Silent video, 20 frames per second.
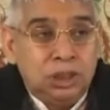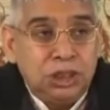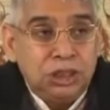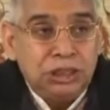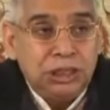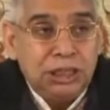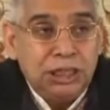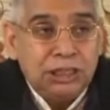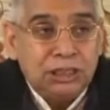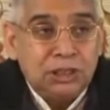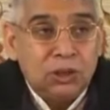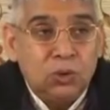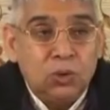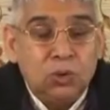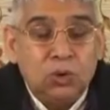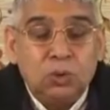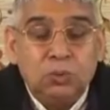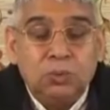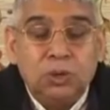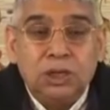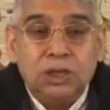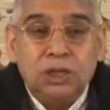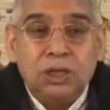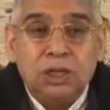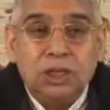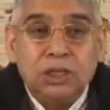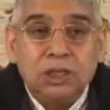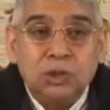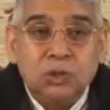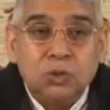तीसरे श्लोक में
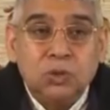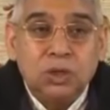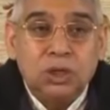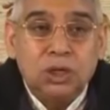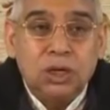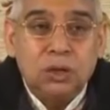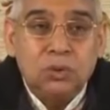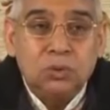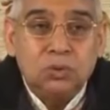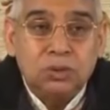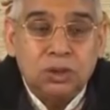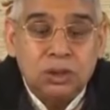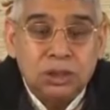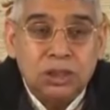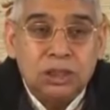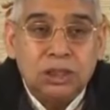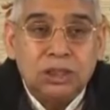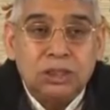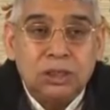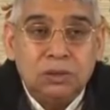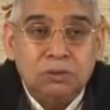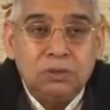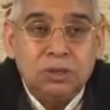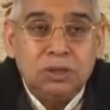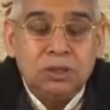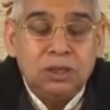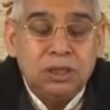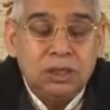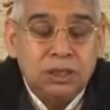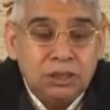अर्जुन का उत्तर देते
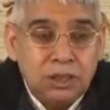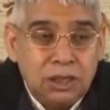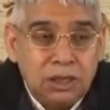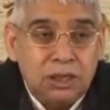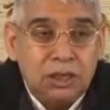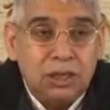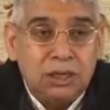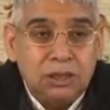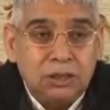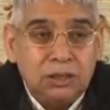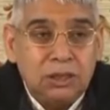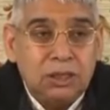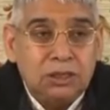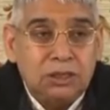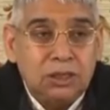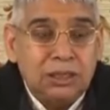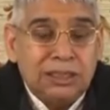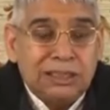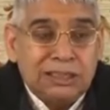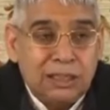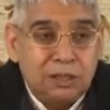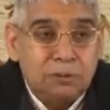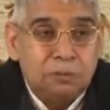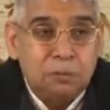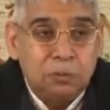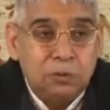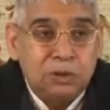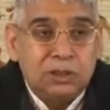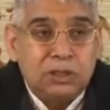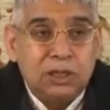हुए गीता ज्ञानदाता ये
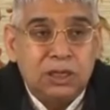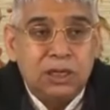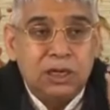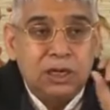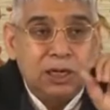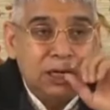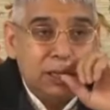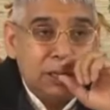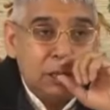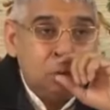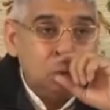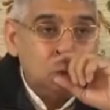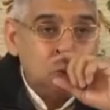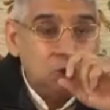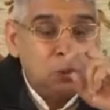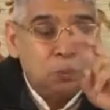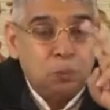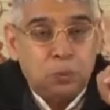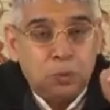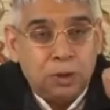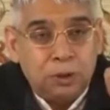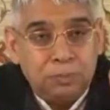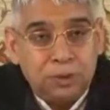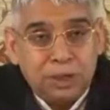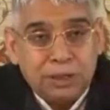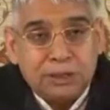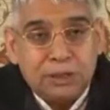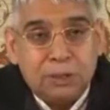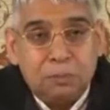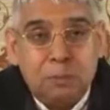सरपुरुष कह रहा है कि वो तो
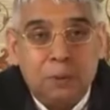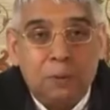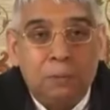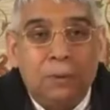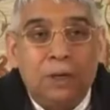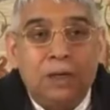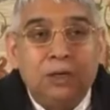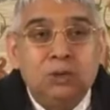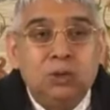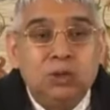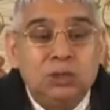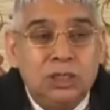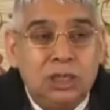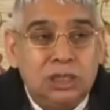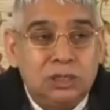परम अक्षर ब्रह्म है जो